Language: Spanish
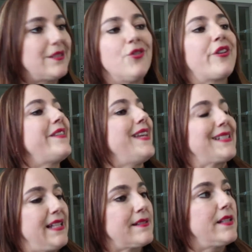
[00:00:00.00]
es lo que ya
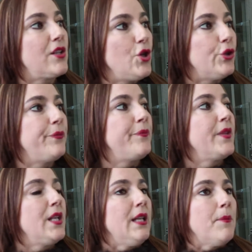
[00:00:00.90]
se asignó.
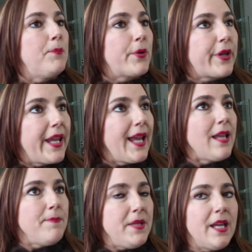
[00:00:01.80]
¿Por qué
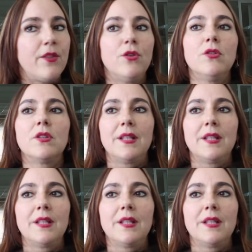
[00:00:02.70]
hay miedo?